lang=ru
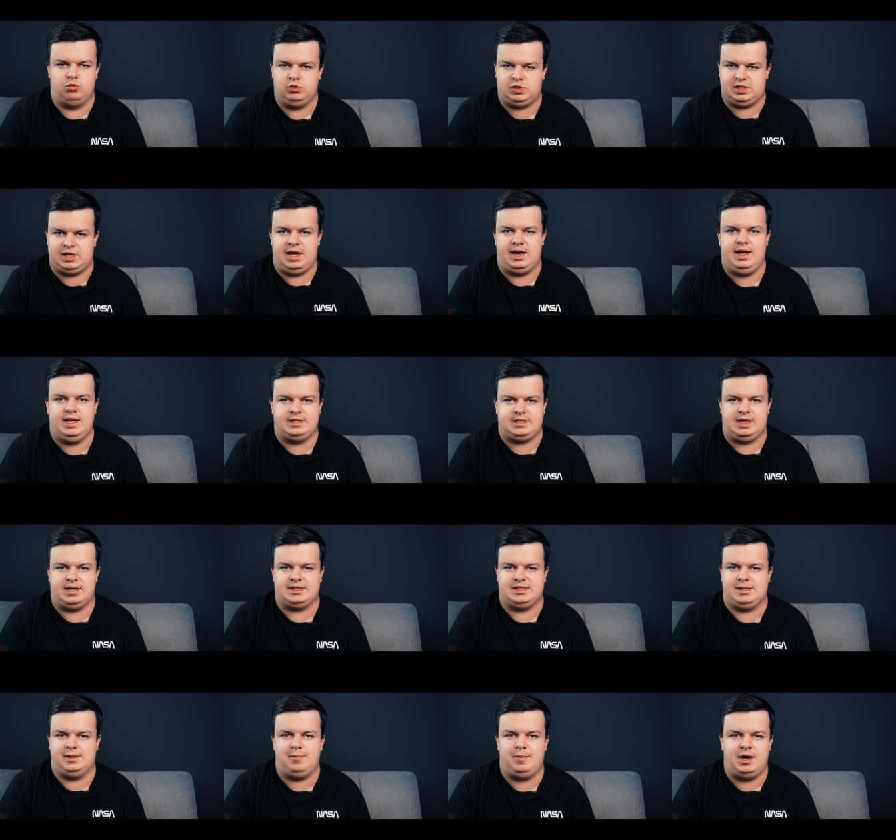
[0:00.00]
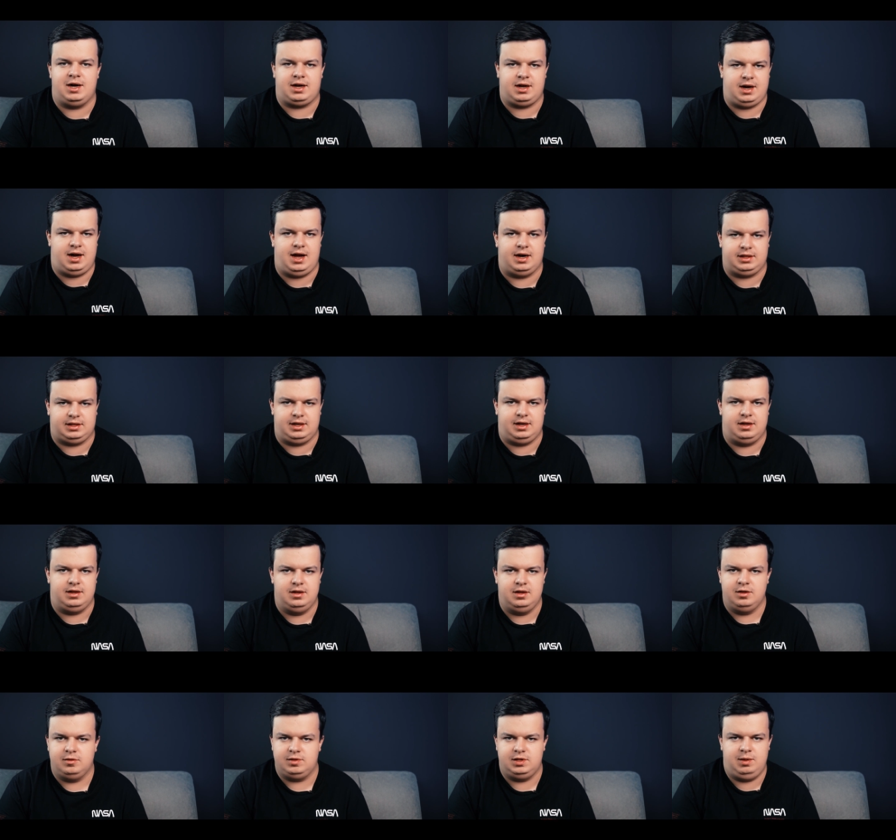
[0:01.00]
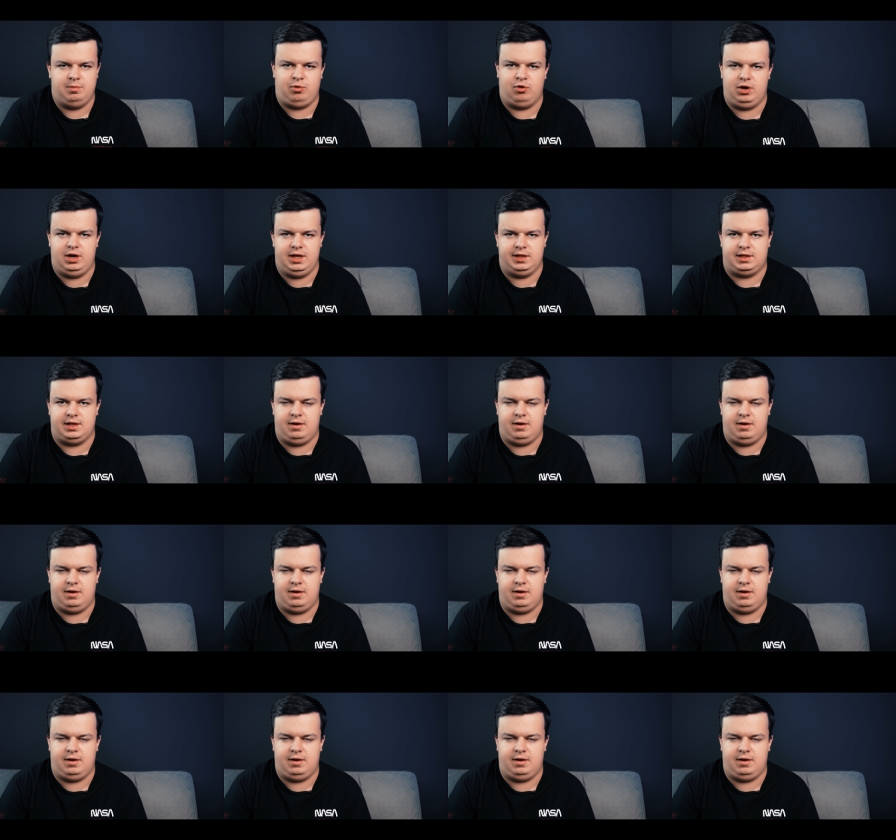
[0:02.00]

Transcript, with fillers: устареть, как сама карта не более